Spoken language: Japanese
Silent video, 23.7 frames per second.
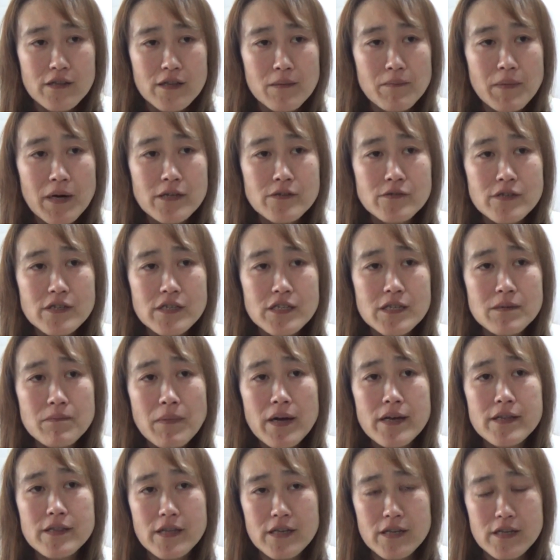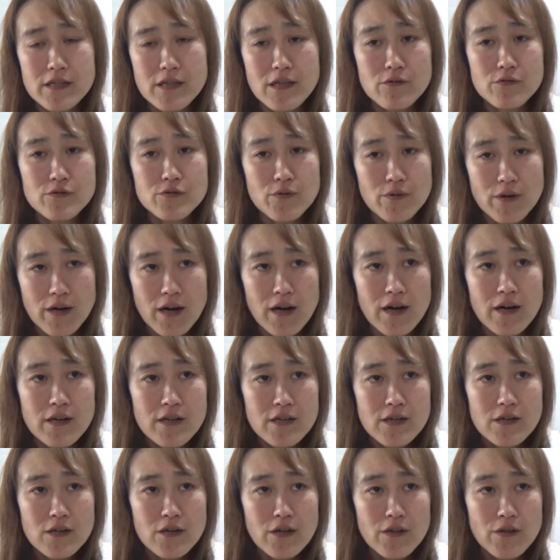で毎月2万円で生きてる人が、
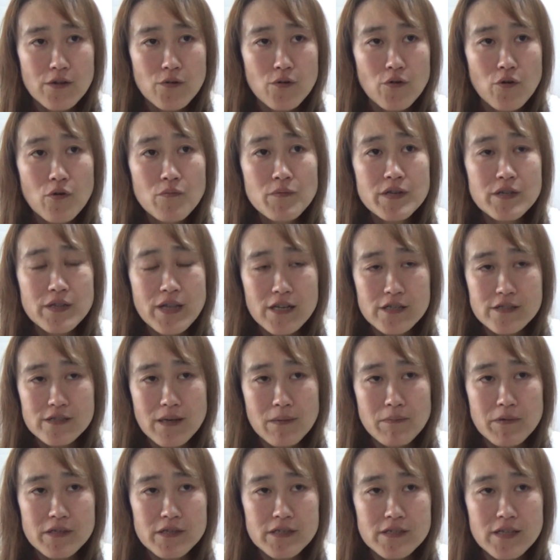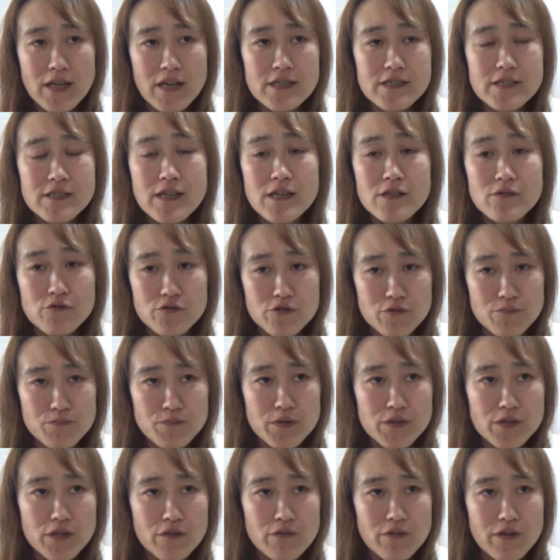ゴミ出すために3000円の出
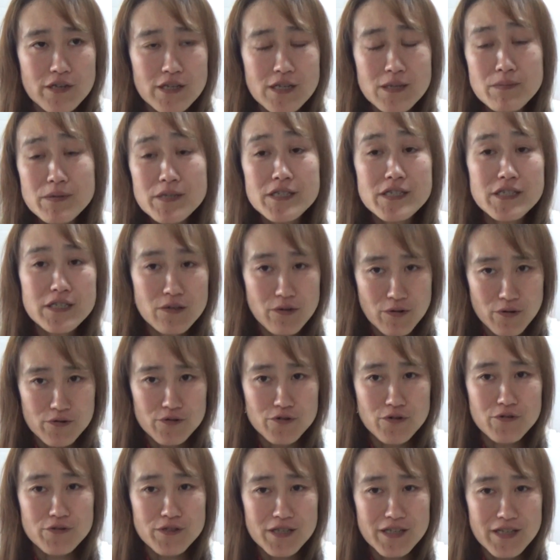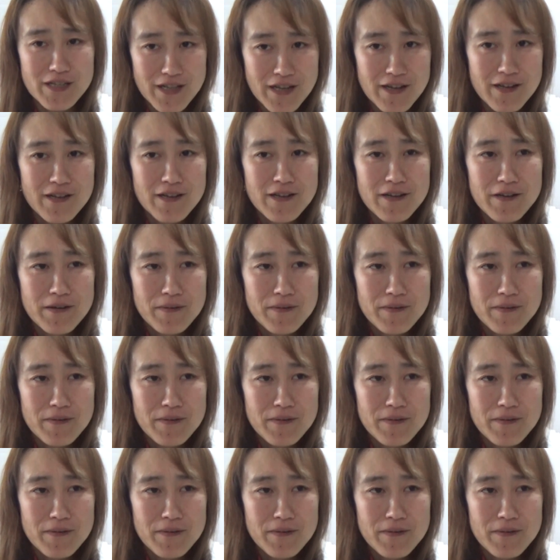費っていうのは厳しいのよ、正直ね。